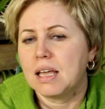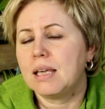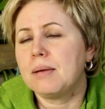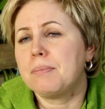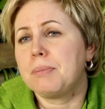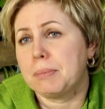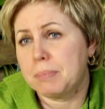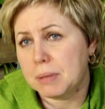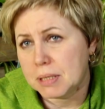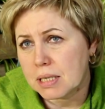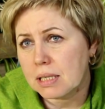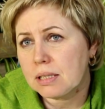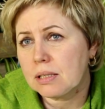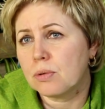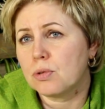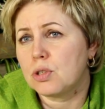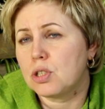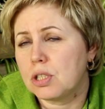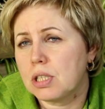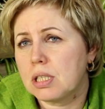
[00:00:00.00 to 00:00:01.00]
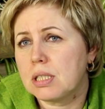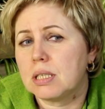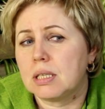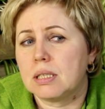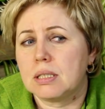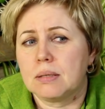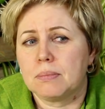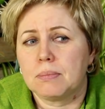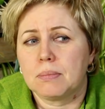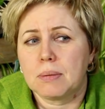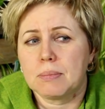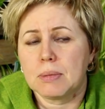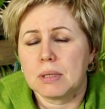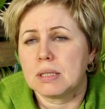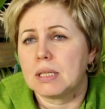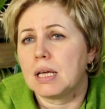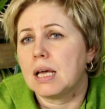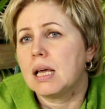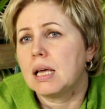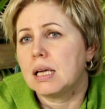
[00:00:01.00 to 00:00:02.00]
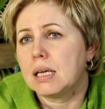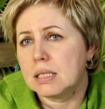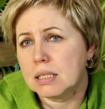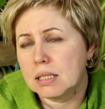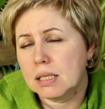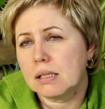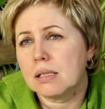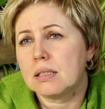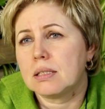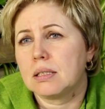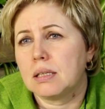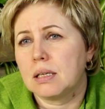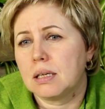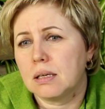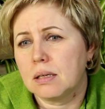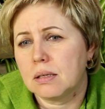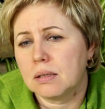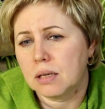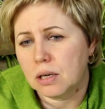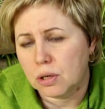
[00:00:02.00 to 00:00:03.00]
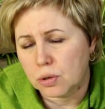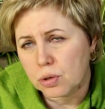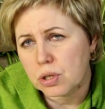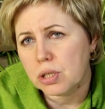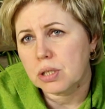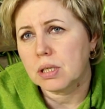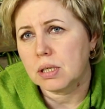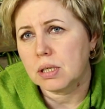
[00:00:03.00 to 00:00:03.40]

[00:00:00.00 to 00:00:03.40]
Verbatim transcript: И при посадке учтите эти моменты и сделайте ей хороший